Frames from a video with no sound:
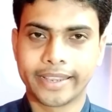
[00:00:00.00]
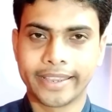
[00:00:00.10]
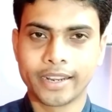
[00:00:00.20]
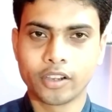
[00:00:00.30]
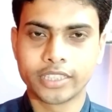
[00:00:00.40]

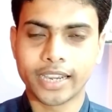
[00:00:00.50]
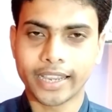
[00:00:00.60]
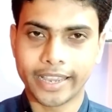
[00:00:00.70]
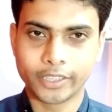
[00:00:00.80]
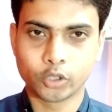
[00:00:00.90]
দেখে নেওয়া যাক
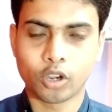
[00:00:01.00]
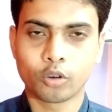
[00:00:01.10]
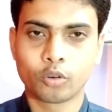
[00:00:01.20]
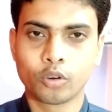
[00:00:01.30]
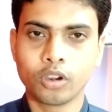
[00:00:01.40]
এই
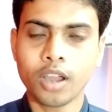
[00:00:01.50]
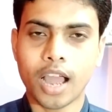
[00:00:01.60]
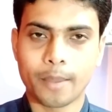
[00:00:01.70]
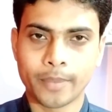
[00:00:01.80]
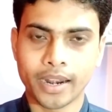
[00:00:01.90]
চকগুলো
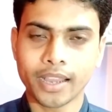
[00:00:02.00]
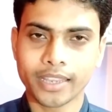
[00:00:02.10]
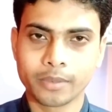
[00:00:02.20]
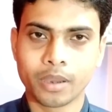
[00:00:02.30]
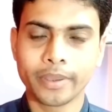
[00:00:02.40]
আপনারা
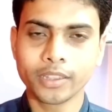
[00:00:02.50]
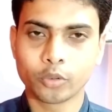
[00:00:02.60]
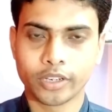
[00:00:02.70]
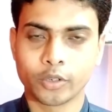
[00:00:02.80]
কিভাবে তৈরি